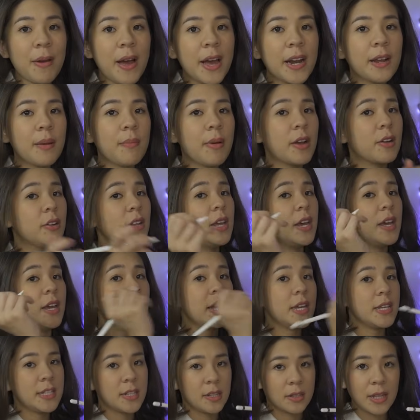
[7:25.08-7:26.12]
iPad các bạn có thể
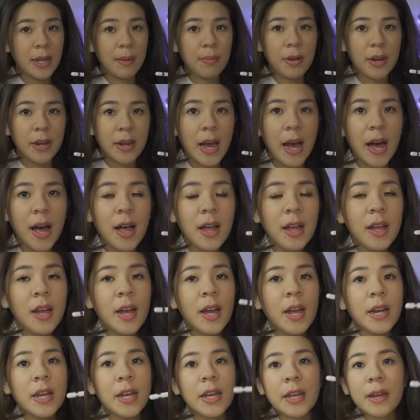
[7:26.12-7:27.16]
ghi trực tiếp lên đó
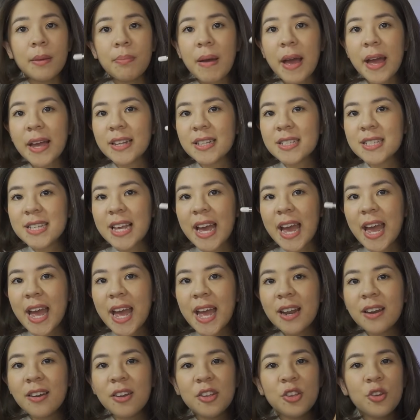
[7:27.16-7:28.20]
thì các bạn
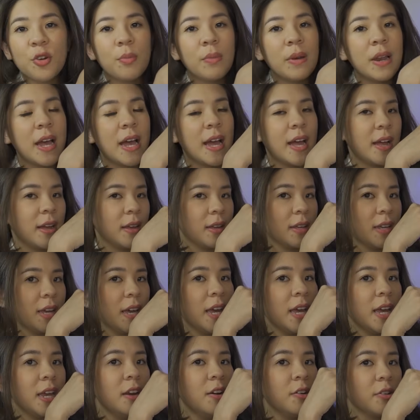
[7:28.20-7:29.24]
sẽ nói chung là
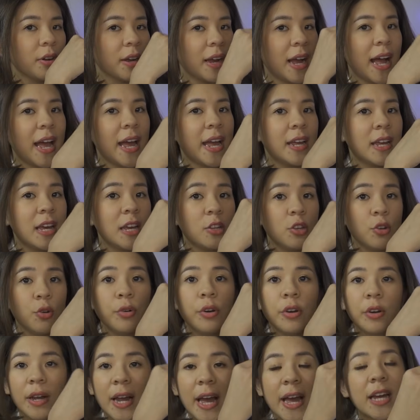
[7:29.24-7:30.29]
ghi được ngay ghi
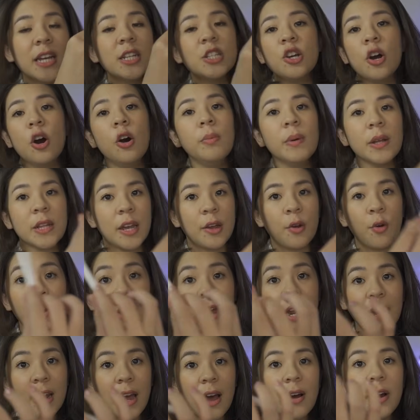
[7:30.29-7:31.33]
chú được ngay cái chỗ mà thầy cô
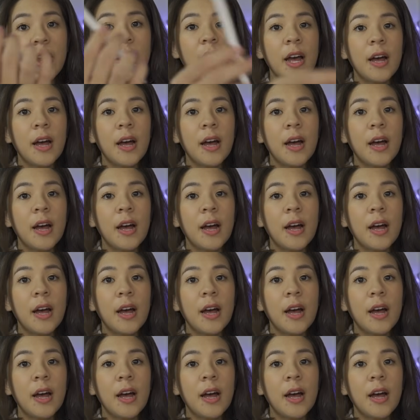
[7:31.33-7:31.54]
đang nói